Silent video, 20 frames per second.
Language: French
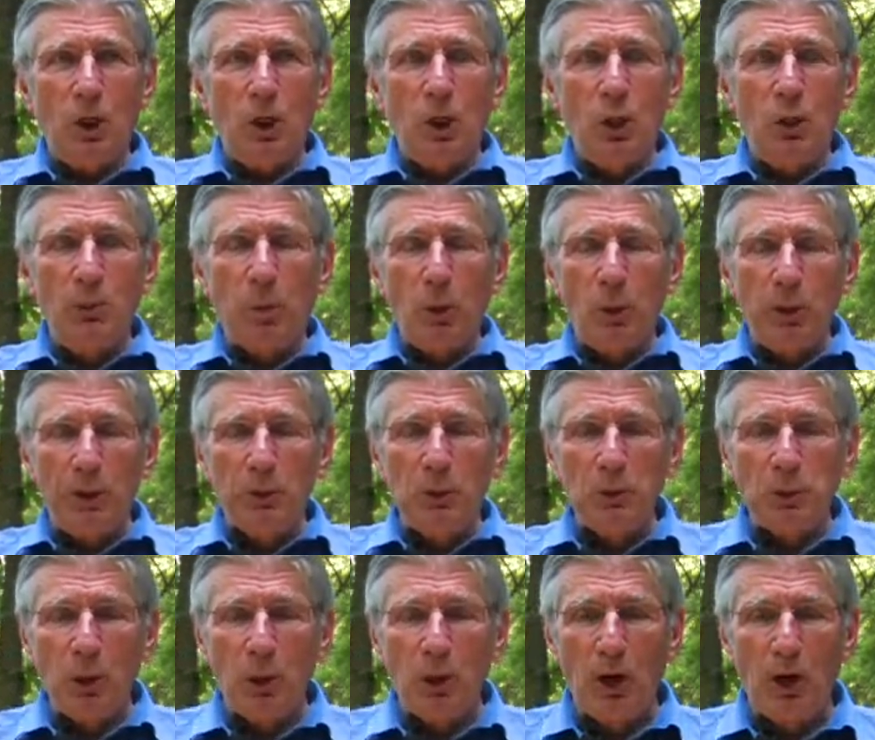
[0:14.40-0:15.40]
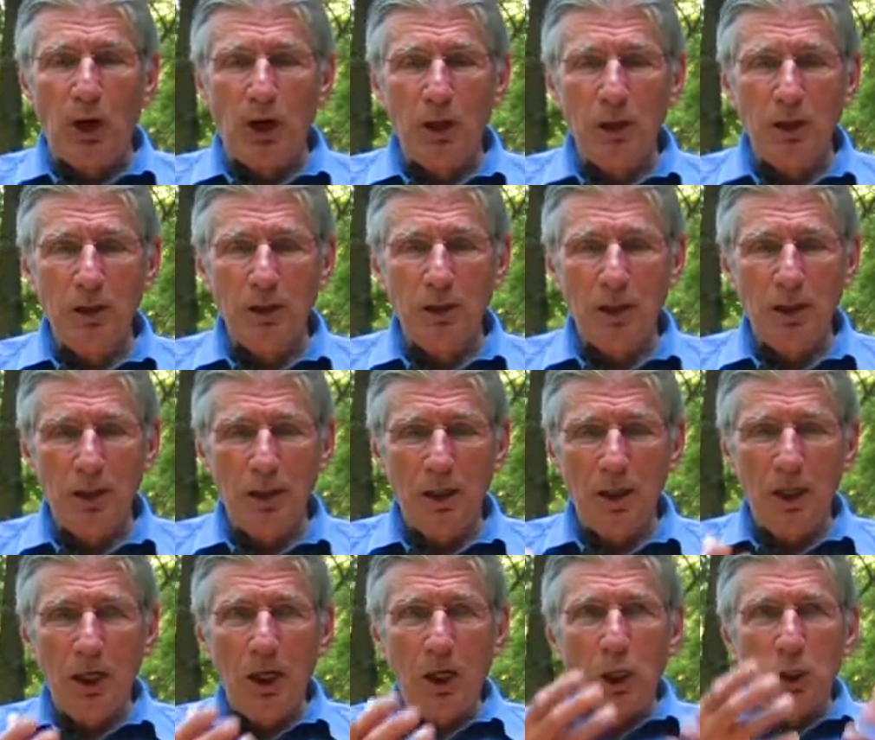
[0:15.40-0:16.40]
le bruit du torrent,
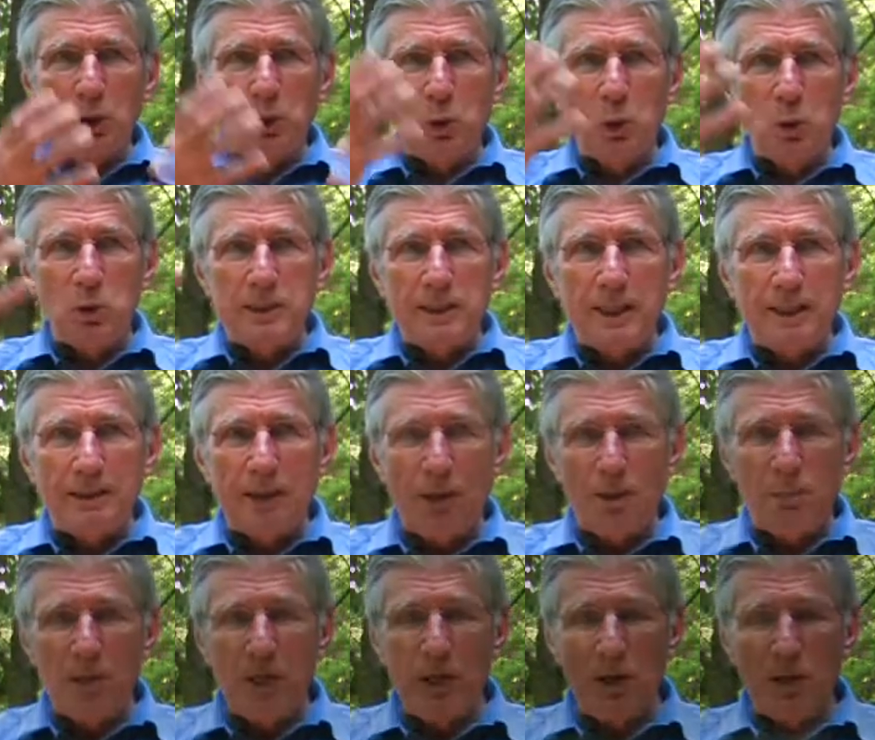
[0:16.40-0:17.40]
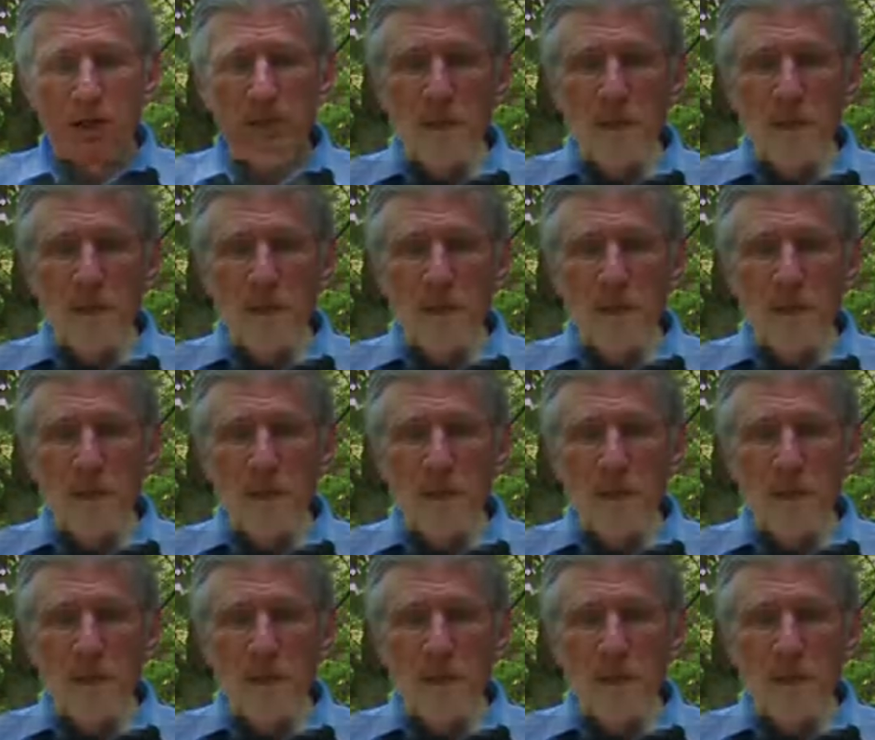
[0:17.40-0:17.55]
toute cette ambiance